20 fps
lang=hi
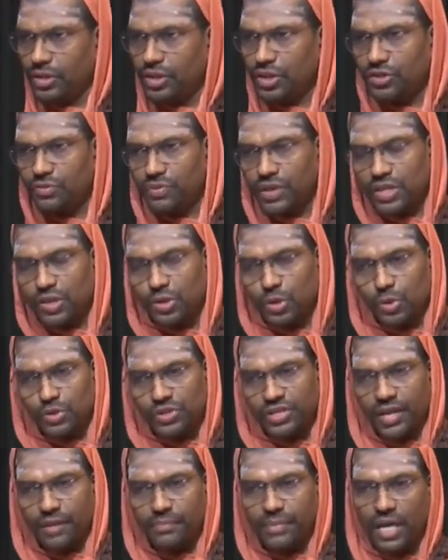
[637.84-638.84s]
जिस वस्तु
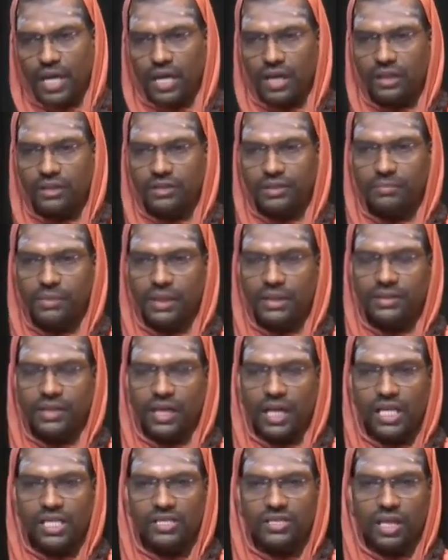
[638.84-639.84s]
से हमें आनंद
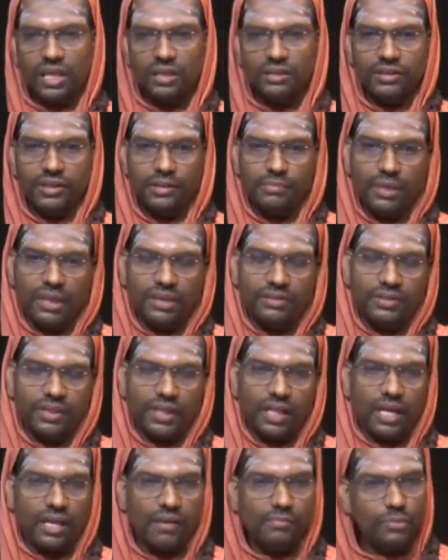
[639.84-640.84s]
मिलता है शांति
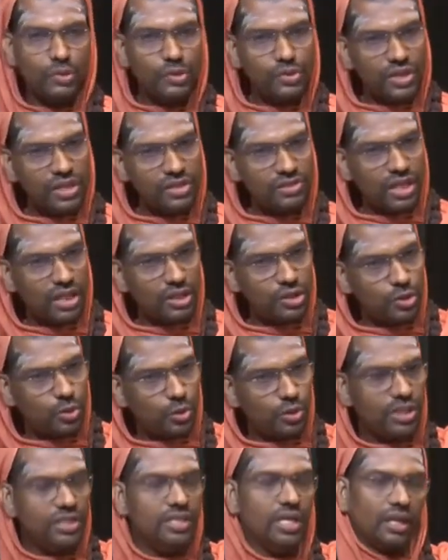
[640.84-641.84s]
मिलती है हम उसके साथ
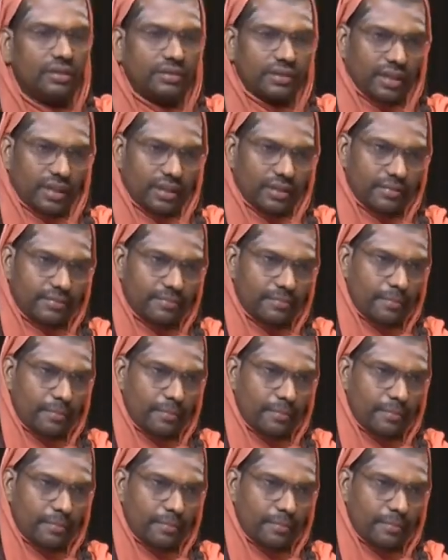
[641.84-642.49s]
जुड़ी जाते हैं